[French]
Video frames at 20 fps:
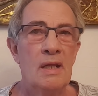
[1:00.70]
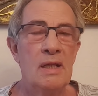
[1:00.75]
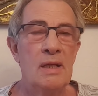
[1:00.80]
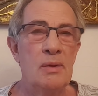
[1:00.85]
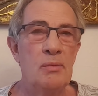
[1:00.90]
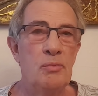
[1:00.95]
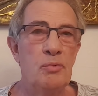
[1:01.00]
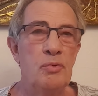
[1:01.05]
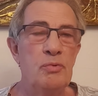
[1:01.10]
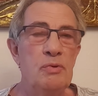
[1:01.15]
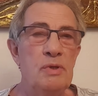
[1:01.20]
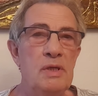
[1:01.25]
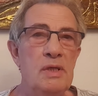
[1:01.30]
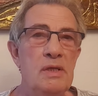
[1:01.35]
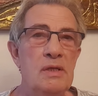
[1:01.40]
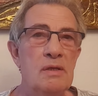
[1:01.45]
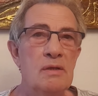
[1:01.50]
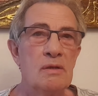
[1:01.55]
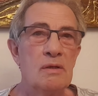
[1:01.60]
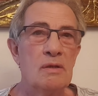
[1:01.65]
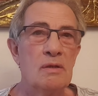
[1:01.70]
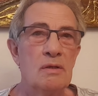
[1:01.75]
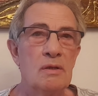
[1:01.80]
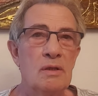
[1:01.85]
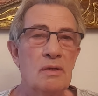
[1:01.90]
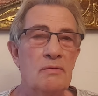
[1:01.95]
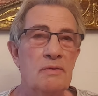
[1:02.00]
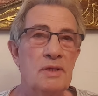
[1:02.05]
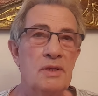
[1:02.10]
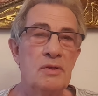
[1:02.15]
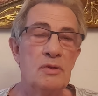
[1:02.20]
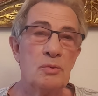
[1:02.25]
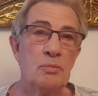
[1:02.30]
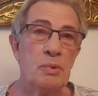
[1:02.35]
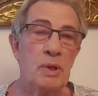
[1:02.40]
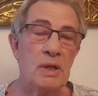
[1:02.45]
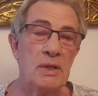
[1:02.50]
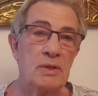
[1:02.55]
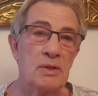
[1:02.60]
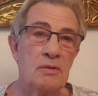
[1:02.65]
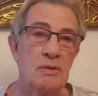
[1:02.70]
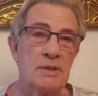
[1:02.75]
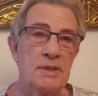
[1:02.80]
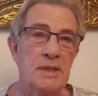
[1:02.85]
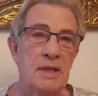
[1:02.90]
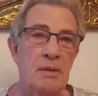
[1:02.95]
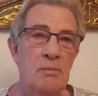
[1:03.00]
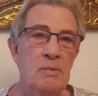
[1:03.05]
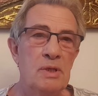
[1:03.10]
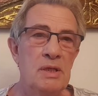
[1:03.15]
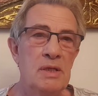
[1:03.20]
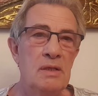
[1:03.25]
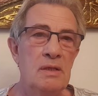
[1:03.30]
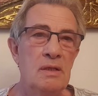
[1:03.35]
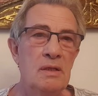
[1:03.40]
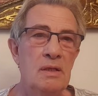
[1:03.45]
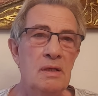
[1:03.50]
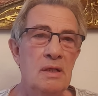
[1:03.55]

Et puis, les vidéos de printemps se terminent